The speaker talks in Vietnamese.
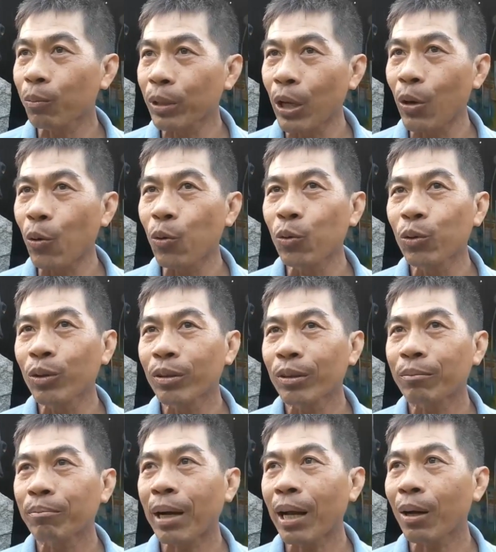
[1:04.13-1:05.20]
cũng nhiều,
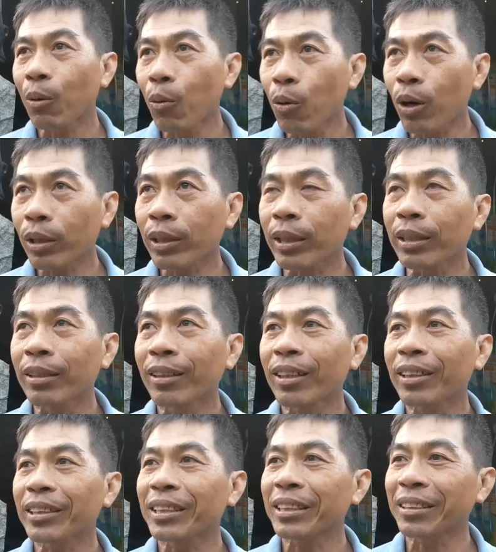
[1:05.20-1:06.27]
yeah. Mà lúa thì nó